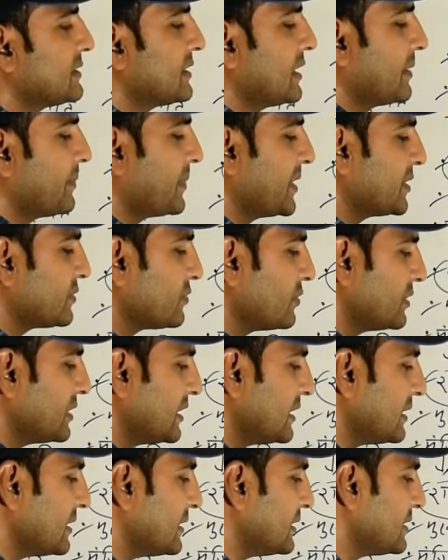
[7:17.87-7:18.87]
स्तर पर जो
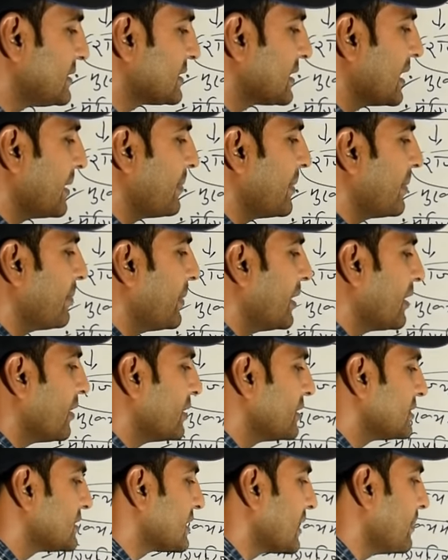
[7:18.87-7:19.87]
ये इसके मेंबर
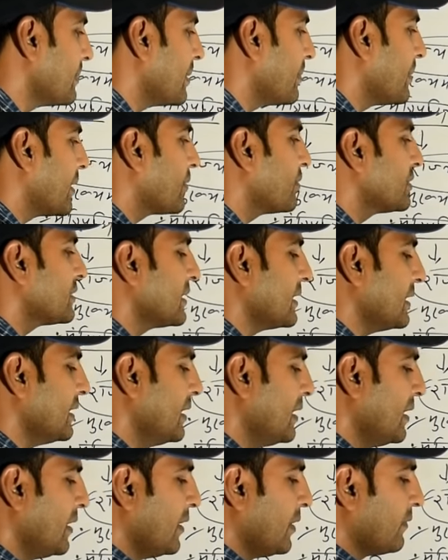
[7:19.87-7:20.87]
और इसके मेंबर होते हैं
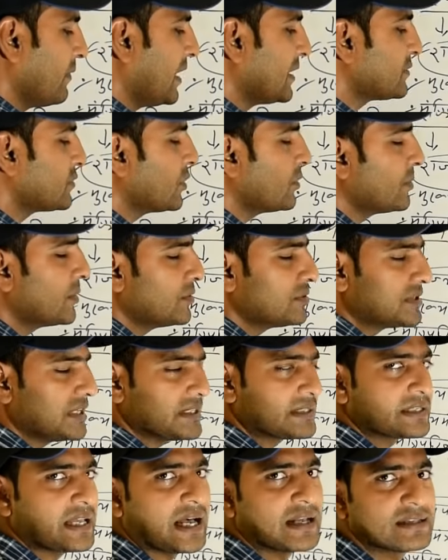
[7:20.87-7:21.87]
वास्तव में
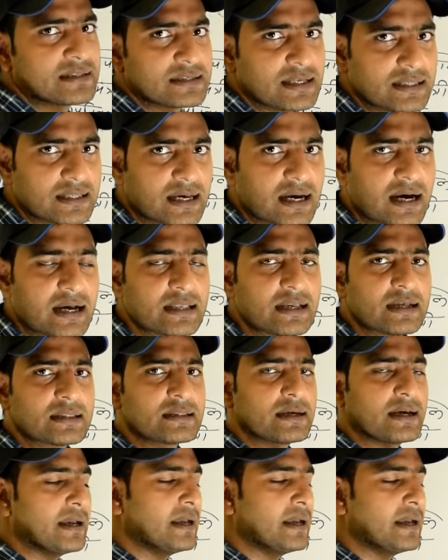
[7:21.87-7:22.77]
उसे सांसद कहा जाता